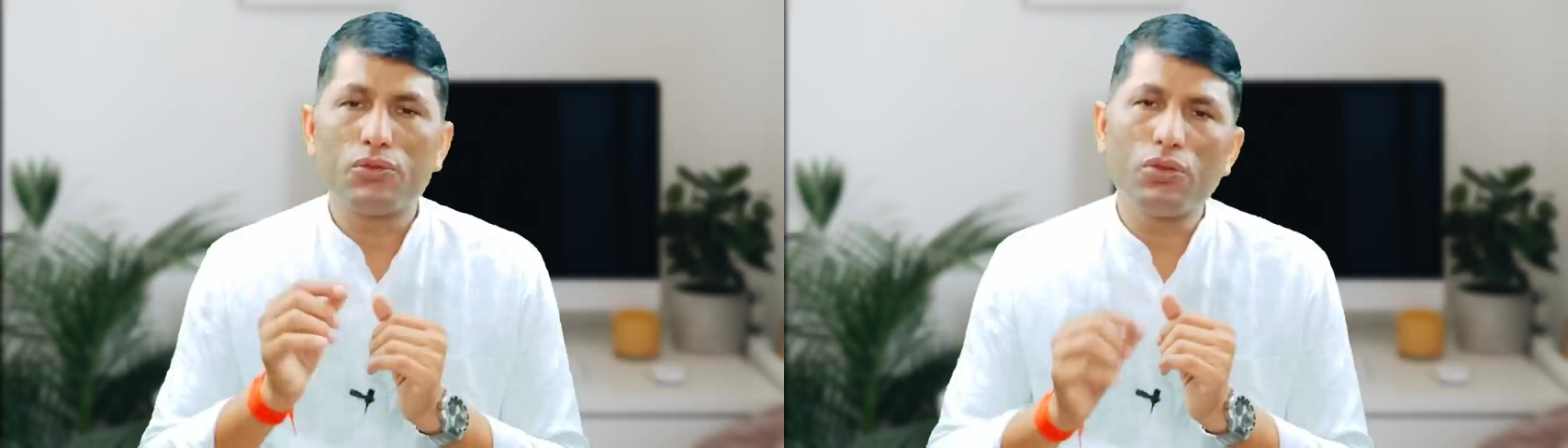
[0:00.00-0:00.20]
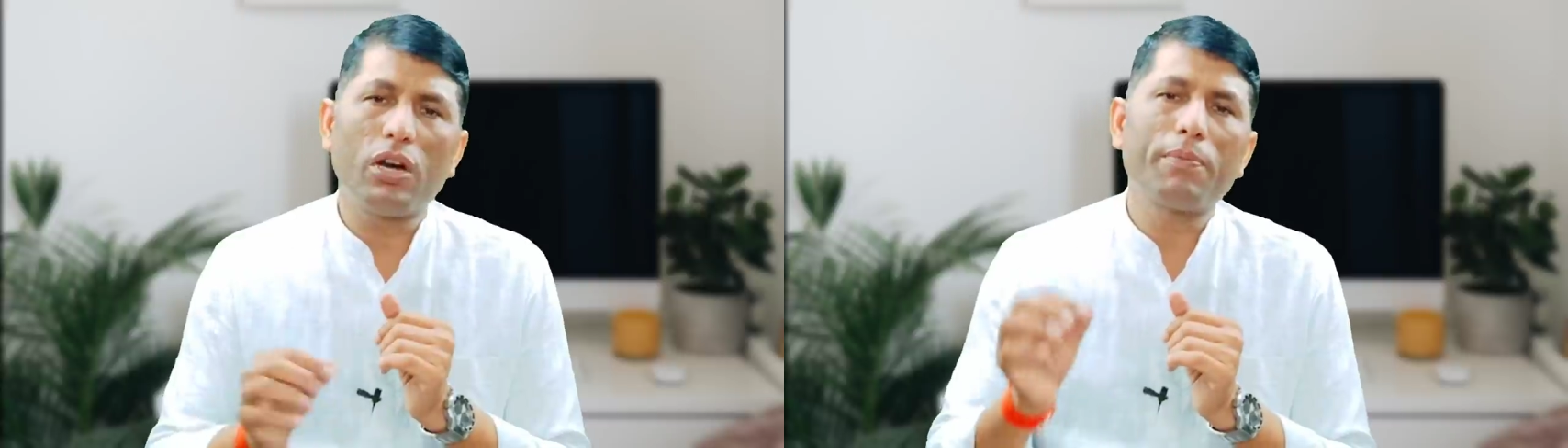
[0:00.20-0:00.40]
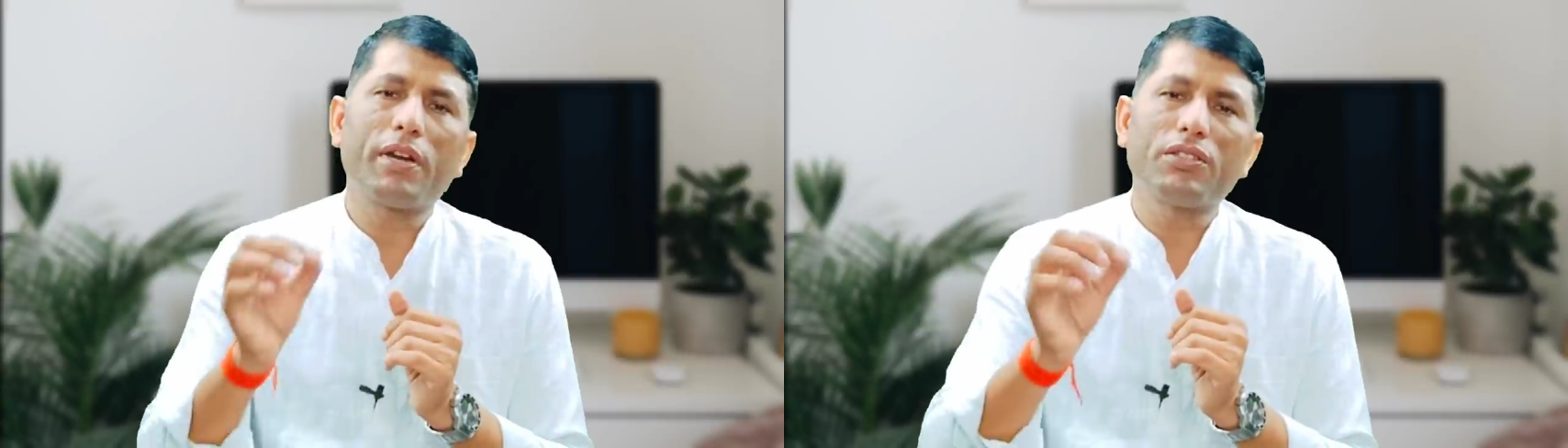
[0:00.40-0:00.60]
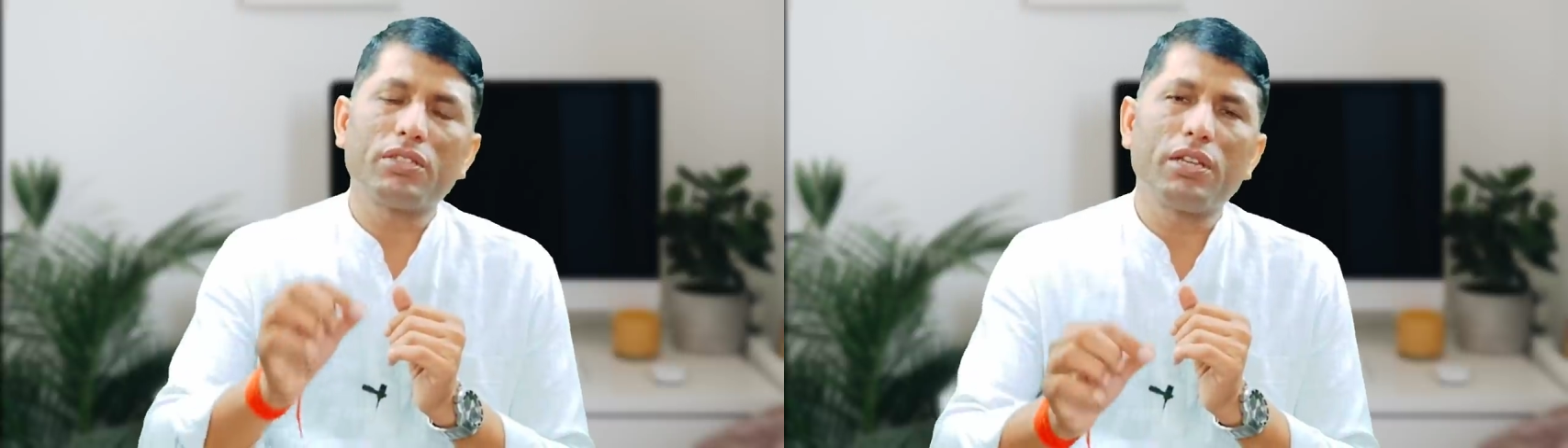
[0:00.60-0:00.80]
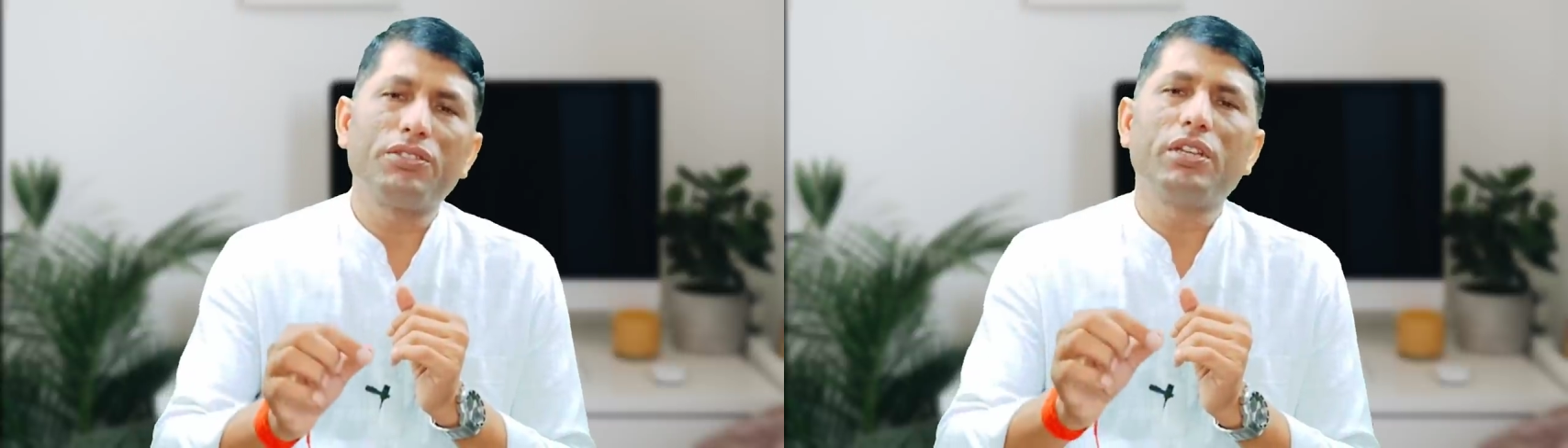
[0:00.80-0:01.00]
जो आपका
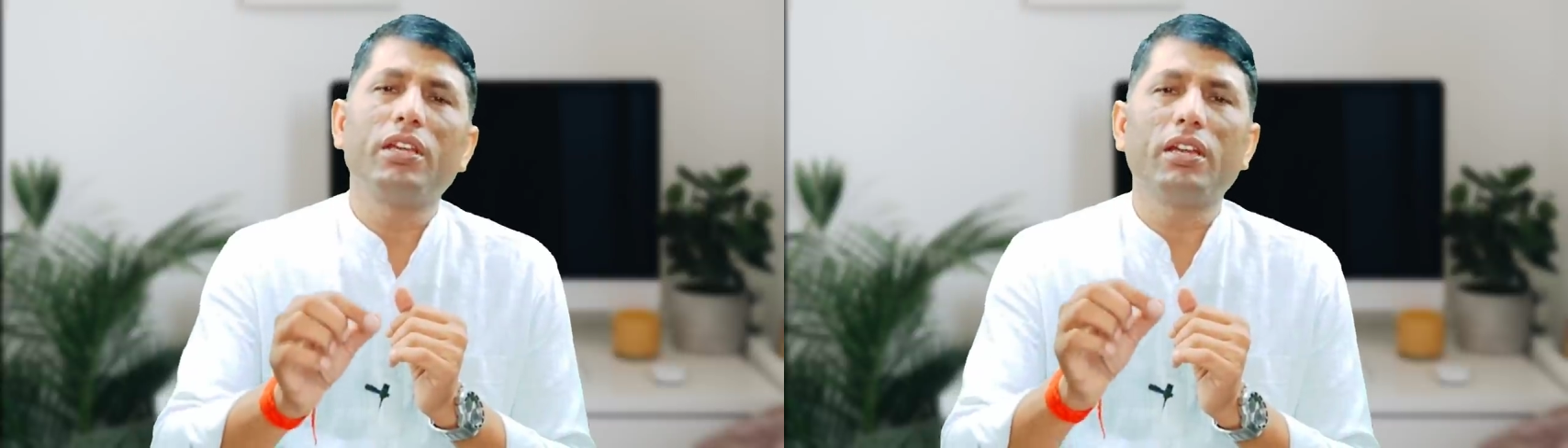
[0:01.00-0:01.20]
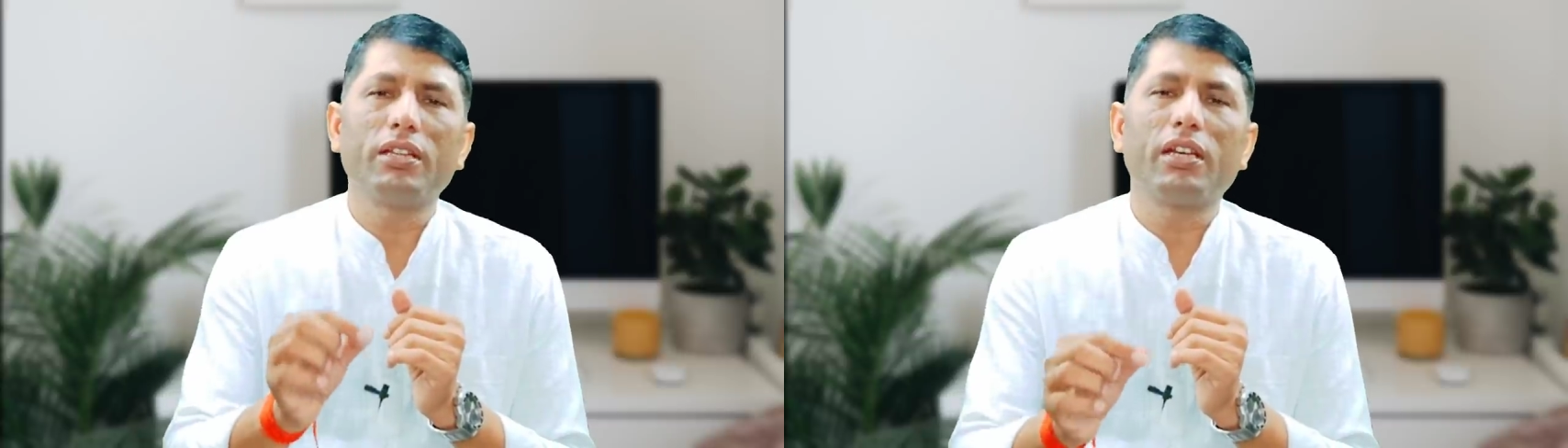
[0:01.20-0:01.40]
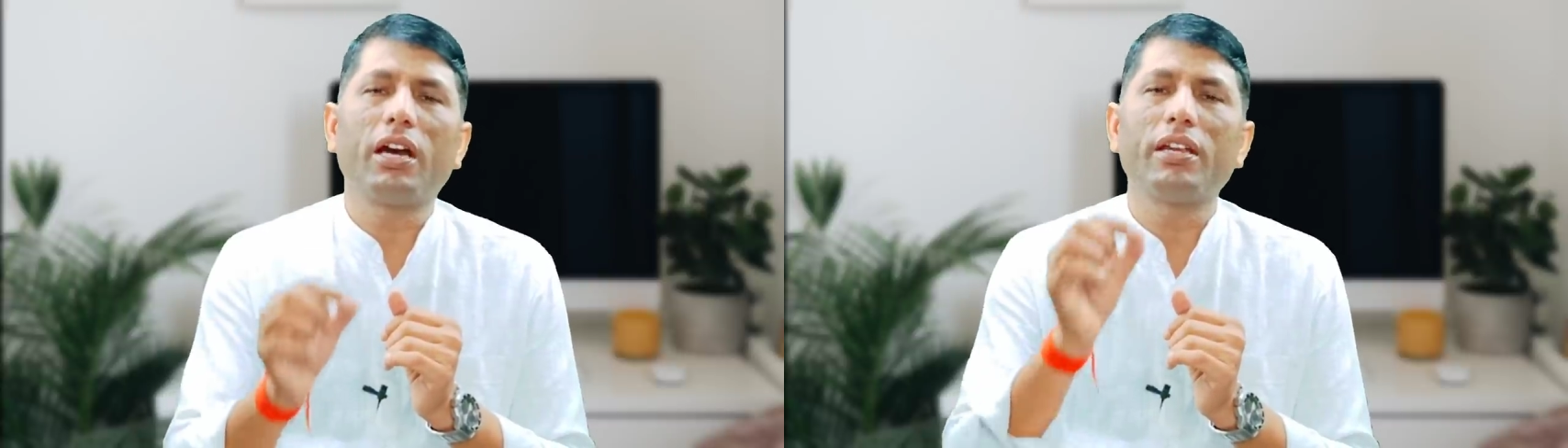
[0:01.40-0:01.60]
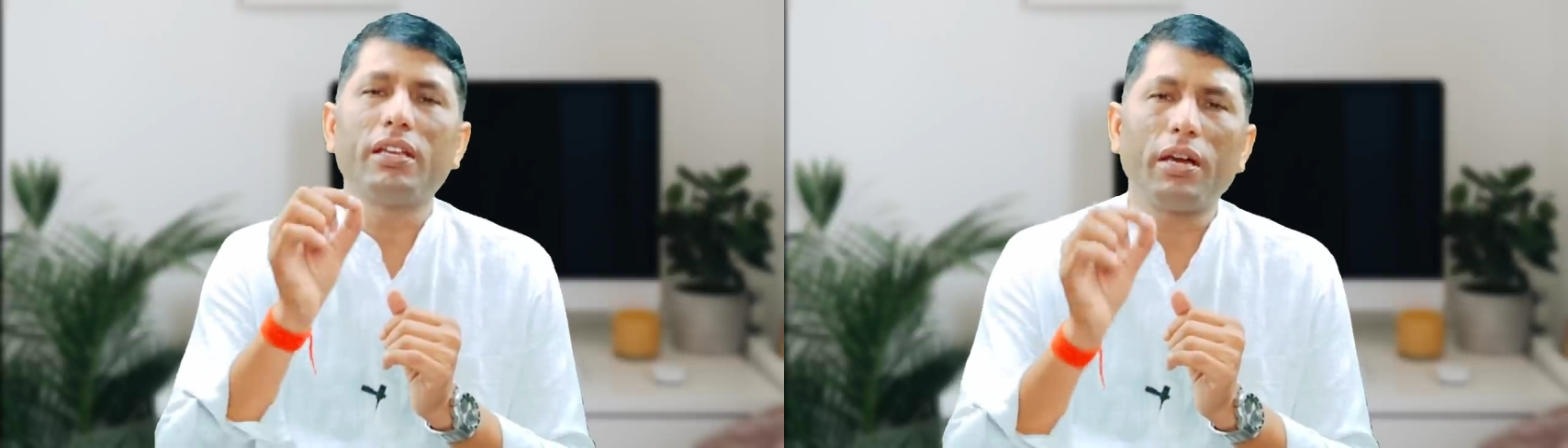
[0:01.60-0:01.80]
सर सीनियर अधिकारी